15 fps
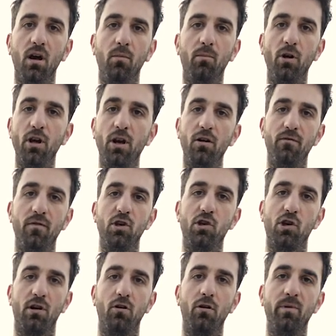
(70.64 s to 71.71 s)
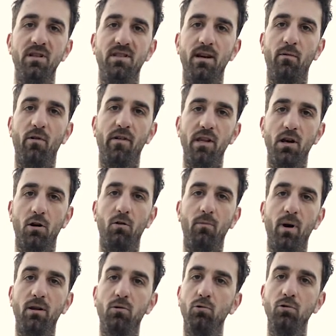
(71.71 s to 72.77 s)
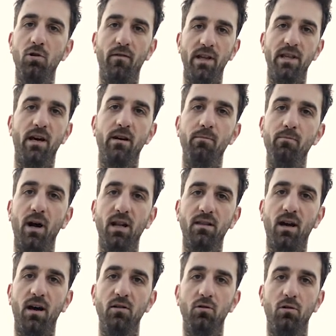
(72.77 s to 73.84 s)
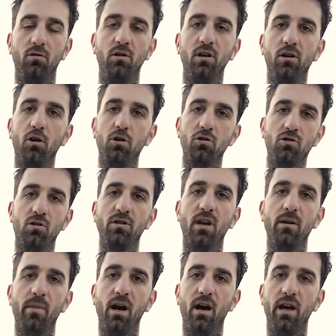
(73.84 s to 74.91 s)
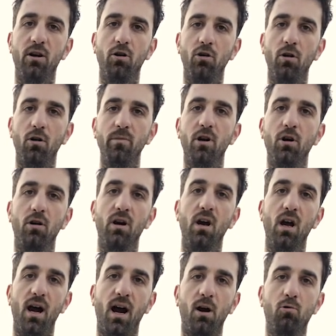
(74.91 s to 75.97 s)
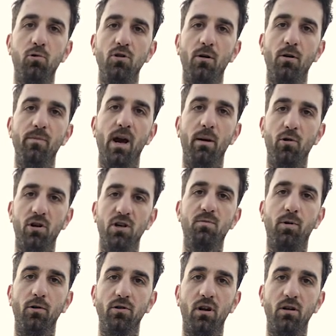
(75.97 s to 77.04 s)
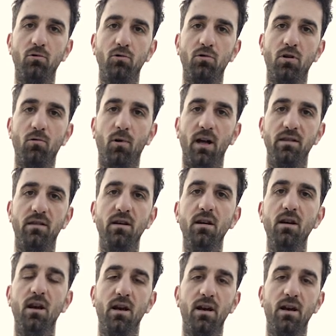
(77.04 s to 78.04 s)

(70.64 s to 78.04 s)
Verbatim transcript: Modello invece che noi pensiamo vada combattuto, vada ribaltato, il grosso tema economico a cui dobbiamo rispondere tutti quanti,